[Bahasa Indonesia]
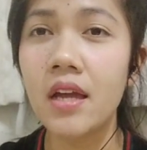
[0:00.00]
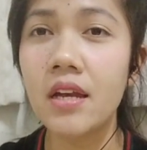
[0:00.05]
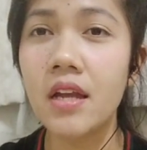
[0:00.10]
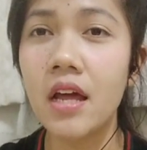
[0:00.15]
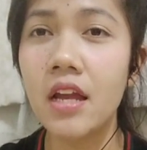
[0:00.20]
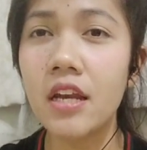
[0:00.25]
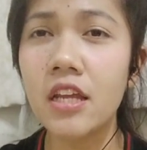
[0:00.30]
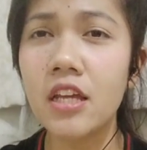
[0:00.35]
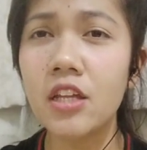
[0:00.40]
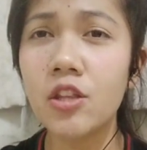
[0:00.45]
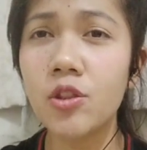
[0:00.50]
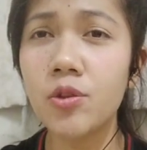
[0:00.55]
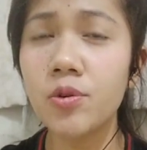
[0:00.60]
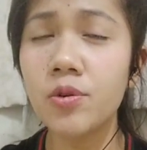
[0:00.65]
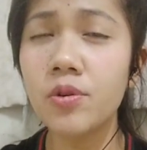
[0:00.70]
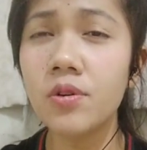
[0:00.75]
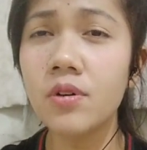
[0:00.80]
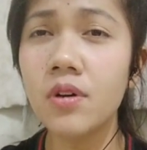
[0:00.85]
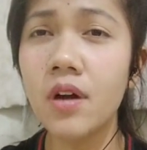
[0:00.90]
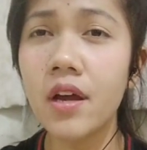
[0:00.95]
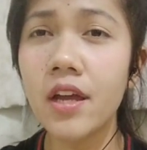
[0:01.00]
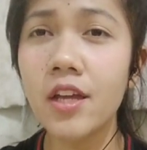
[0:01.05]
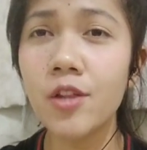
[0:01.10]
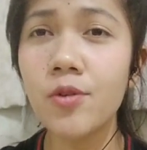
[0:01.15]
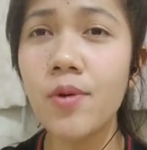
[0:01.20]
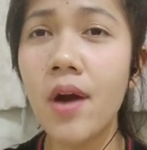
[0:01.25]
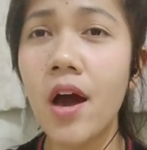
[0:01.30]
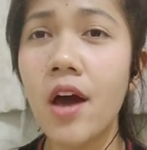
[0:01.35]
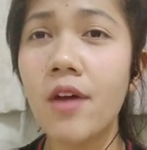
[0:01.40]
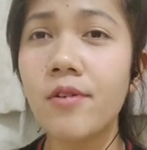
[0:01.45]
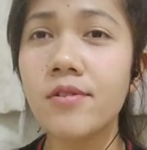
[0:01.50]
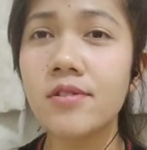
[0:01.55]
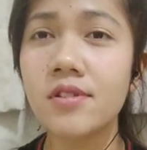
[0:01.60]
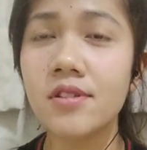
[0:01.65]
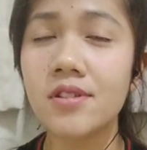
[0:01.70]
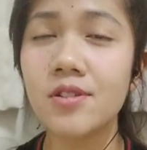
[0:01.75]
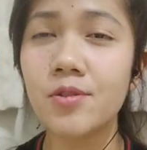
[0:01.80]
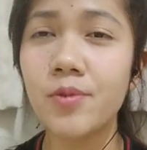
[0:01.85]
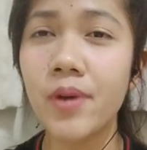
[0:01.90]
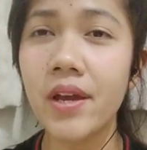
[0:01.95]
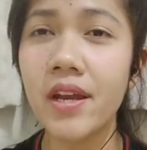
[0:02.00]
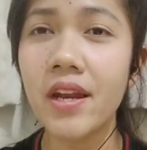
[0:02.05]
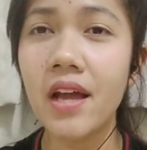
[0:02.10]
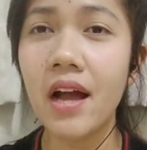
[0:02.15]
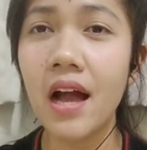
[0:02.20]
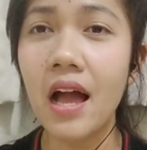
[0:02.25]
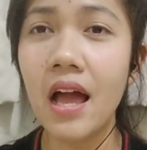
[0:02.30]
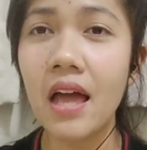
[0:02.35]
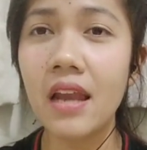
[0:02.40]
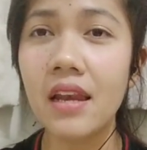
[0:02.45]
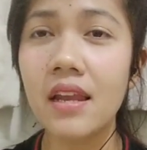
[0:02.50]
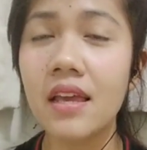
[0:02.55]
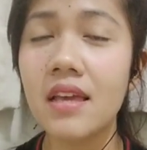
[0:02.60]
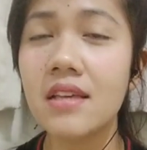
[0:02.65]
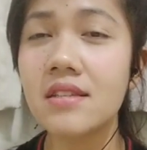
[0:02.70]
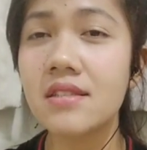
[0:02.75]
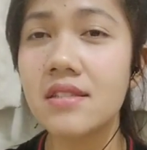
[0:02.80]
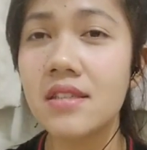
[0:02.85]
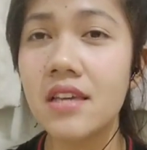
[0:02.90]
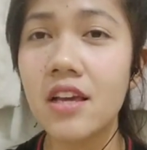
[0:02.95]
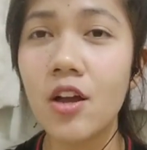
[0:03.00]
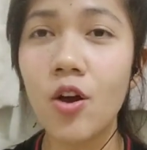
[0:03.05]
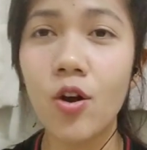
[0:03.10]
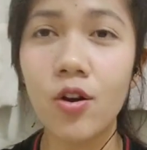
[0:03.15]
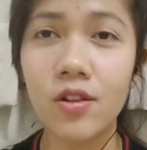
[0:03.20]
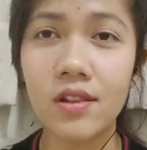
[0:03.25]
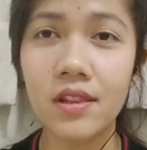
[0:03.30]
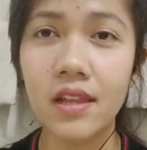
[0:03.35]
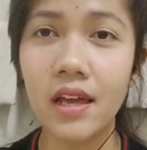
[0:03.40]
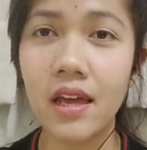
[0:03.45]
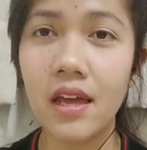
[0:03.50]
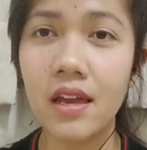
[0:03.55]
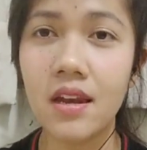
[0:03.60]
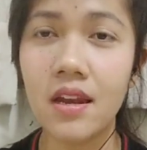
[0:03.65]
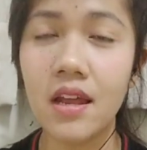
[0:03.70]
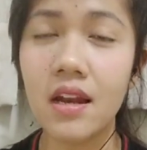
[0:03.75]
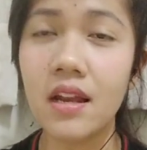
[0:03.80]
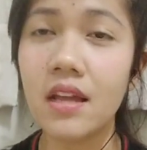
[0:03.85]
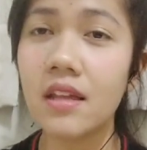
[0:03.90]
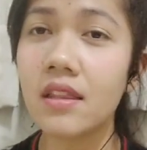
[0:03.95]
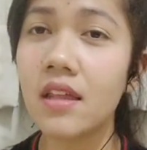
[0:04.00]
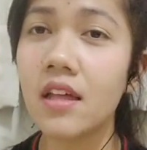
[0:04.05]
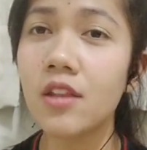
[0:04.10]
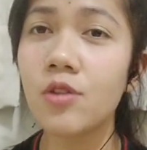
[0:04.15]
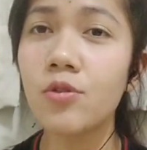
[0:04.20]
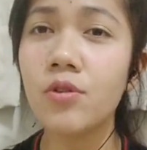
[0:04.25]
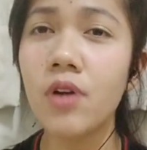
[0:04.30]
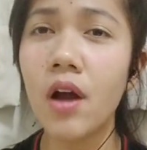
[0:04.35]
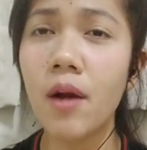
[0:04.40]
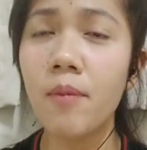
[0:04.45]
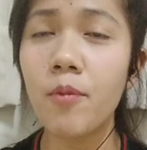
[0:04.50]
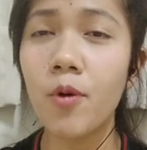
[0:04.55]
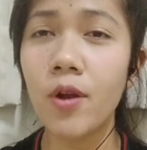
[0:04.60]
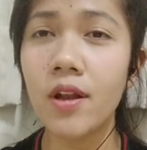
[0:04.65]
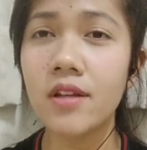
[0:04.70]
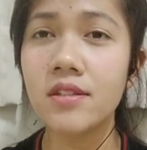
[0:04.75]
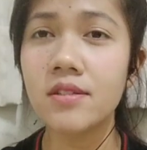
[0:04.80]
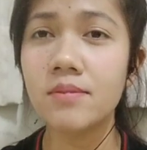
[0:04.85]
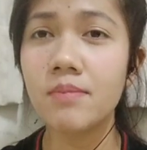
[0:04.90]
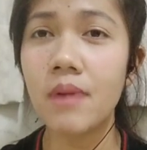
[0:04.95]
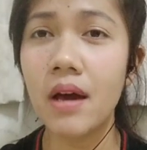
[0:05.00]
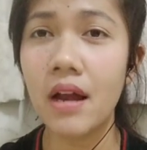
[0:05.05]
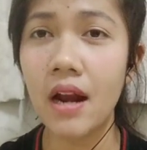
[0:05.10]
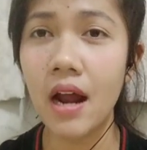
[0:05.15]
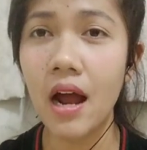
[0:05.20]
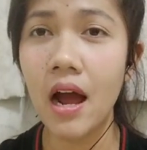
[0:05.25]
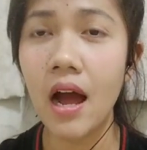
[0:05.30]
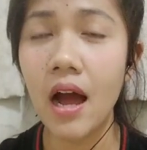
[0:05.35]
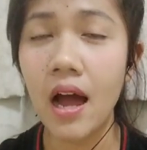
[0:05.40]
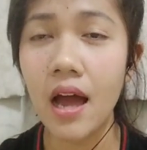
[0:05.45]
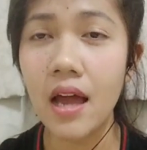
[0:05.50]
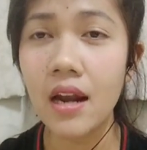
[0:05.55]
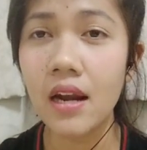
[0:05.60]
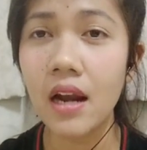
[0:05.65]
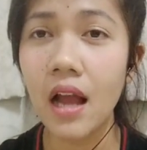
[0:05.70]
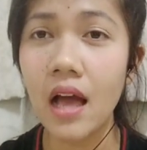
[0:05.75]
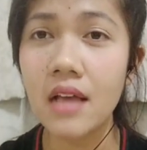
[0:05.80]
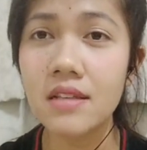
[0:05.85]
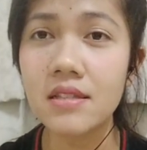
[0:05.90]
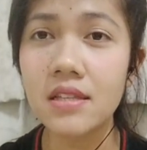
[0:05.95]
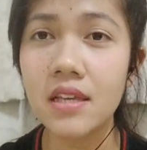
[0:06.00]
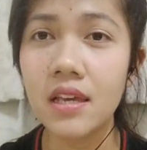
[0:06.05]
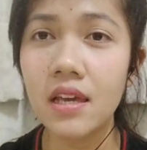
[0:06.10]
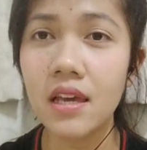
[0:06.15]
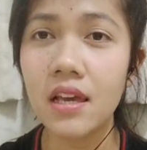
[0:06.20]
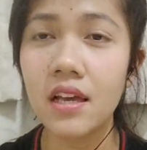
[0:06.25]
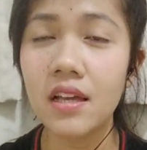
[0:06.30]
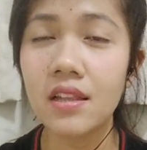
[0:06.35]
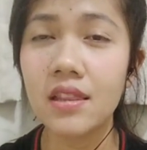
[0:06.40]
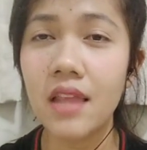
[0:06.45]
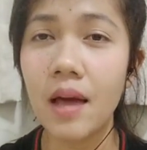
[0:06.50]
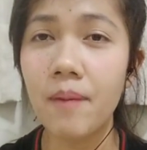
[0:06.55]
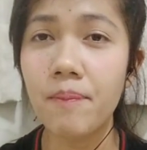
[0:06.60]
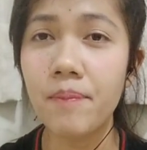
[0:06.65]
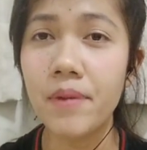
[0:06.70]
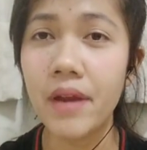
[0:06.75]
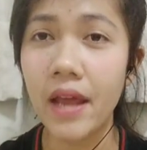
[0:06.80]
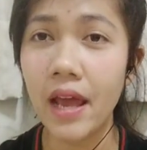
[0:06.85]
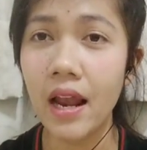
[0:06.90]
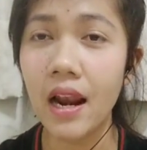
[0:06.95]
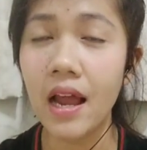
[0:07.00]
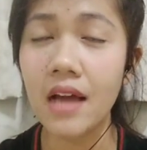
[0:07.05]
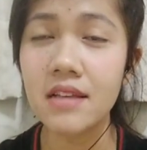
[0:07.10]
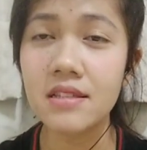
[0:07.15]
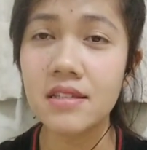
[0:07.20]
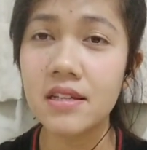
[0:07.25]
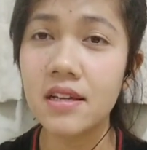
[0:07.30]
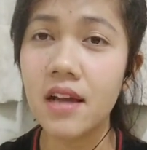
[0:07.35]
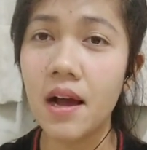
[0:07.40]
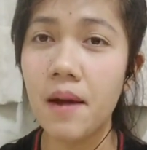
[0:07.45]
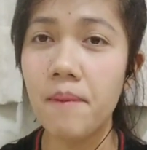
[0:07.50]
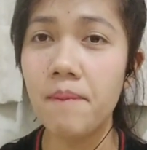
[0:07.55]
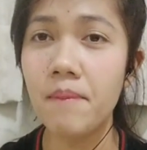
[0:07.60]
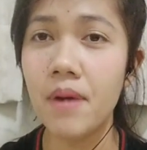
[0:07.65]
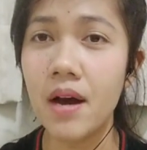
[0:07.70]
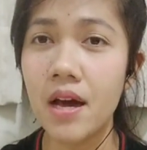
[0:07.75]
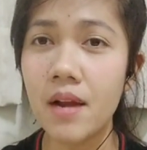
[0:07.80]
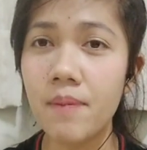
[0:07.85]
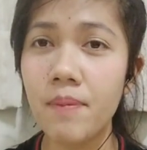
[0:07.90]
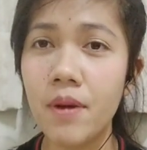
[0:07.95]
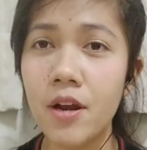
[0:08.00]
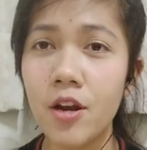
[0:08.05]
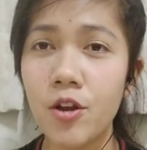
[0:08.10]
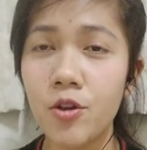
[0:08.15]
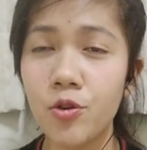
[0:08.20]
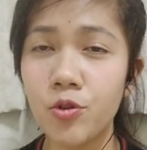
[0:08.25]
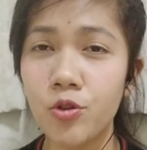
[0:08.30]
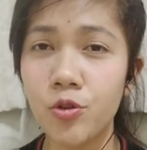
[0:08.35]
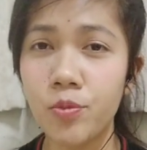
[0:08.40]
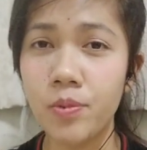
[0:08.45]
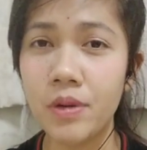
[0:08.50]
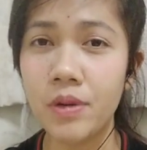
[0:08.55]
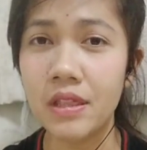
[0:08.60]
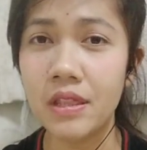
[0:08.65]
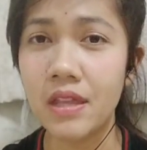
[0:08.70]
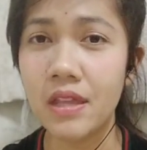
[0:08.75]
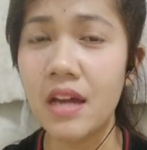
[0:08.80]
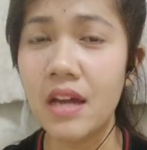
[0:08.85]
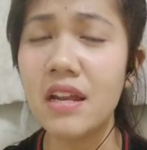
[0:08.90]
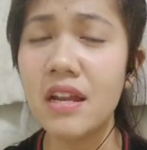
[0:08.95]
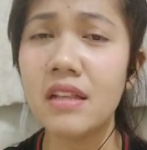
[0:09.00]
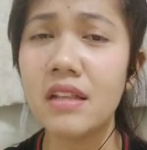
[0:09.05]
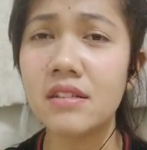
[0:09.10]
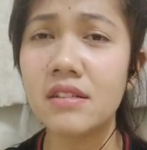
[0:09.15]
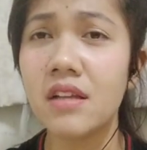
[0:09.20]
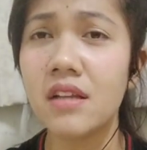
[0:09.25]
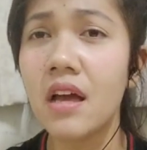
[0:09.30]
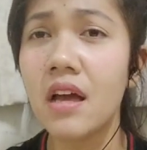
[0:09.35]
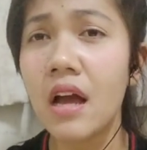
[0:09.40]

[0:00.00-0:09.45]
dan itu itu harus sesuai dengan isi konten dan kita tuh nggak boleh sembarangan ngasih thumbnail ngasih gambar pada YouTube kita dan